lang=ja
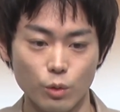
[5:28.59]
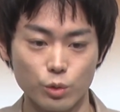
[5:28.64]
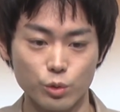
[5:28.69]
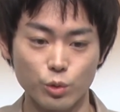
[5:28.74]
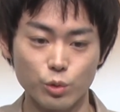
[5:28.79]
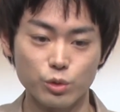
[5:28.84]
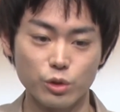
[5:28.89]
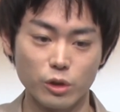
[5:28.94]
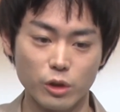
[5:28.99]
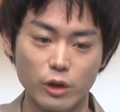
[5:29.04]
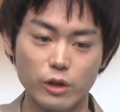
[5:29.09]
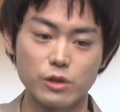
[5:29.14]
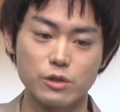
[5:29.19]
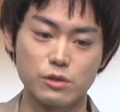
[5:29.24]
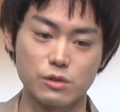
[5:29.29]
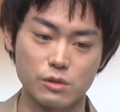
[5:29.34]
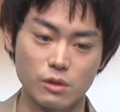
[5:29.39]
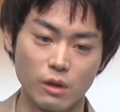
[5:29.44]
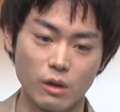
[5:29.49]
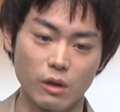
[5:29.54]
俺飲んでないっ
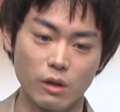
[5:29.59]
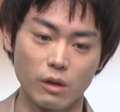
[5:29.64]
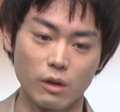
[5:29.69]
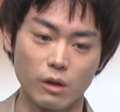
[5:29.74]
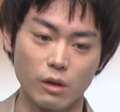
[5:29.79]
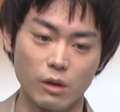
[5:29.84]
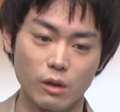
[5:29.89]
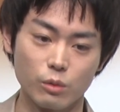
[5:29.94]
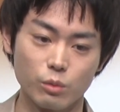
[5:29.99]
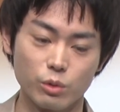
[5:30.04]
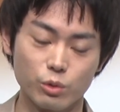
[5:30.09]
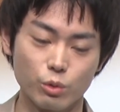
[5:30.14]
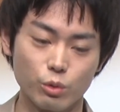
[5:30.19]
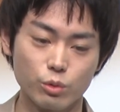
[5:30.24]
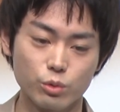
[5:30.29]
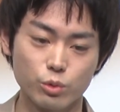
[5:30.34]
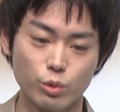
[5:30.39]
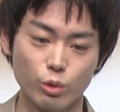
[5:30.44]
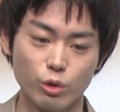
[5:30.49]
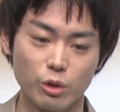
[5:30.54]
すね
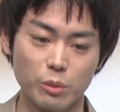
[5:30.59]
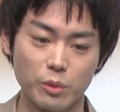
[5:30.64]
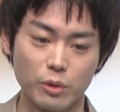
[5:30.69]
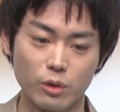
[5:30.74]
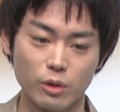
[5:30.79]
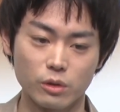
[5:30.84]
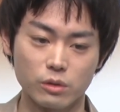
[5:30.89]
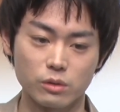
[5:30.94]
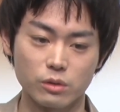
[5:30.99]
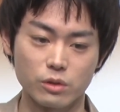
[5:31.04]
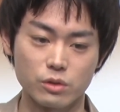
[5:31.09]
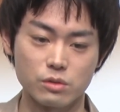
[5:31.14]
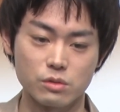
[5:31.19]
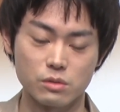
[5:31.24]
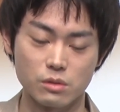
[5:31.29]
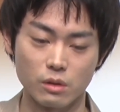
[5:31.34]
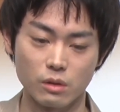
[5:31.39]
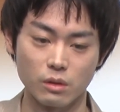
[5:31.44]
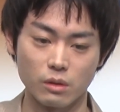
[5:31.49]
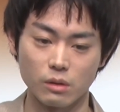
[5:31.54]
飲んどけばよかったっ
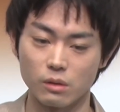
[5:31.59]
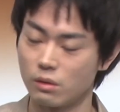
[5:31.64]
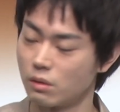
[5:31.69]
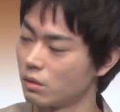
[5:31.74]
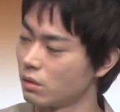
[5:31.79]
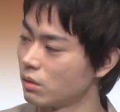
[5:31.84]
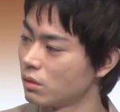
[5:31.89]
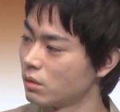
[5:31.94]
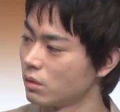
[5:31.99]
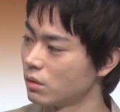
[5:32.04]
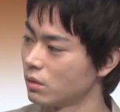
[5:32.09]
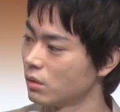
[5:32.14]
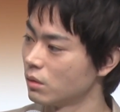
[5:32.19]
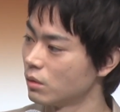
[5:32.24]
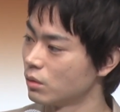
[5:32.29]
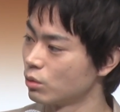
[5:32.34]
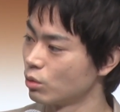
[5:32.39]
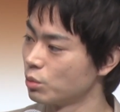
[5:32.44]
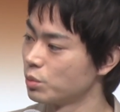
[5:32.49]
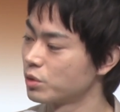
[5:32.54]
すね飲みたいですよ
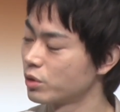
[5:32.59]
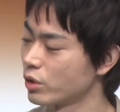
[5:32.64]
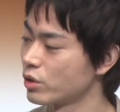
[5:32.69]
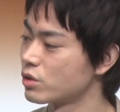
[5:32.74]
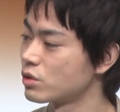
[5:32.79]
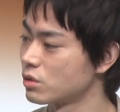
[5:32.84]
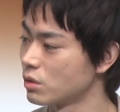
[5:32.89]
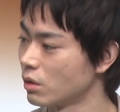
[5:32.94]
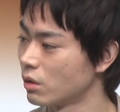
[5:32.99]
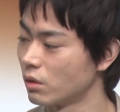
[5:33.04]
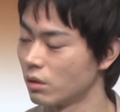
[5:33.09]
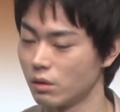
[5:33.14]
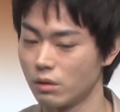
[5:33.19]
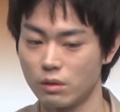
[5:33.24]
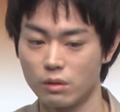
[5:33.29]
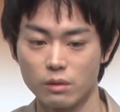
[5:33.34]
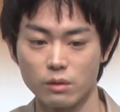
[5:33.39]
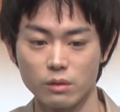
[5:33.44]
ね飲みたいですね